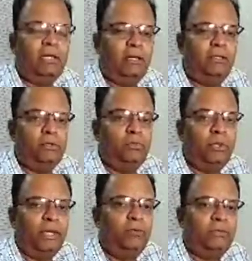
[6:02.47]
की जो
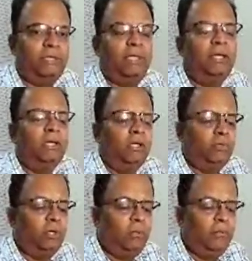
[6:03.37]
मोटाई है वो ज़्यादा है
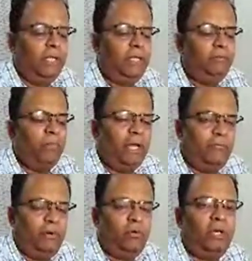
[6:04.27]
तो हमने
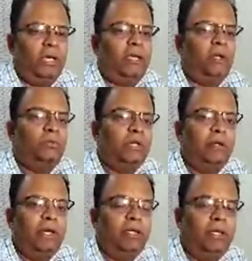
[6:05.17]
हेफर्ड को कह के उसकी
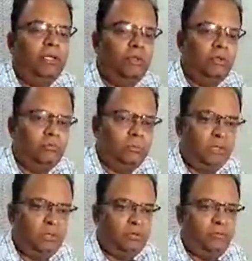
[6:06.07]
ग्रेन की जो
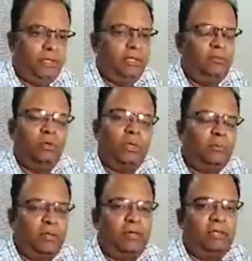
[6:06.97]
विथ है वो कम
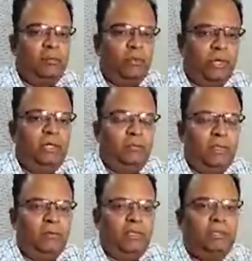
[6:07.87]
करवा दी थी मोटाई कम
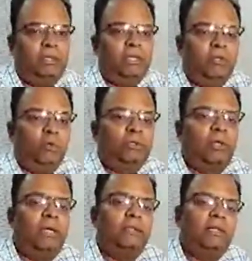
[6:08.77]
करवा दी थी तो उसके
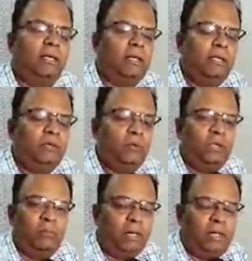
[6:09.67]
बाद से आटे की कोई
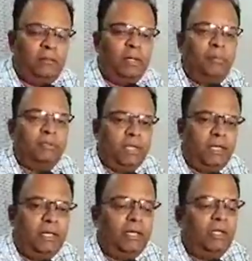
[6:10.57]
कंप्लेंट हमारे पास नहीं
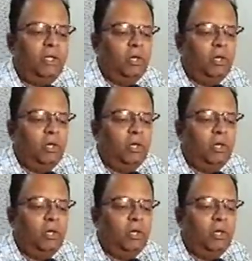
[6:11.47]
आ रही है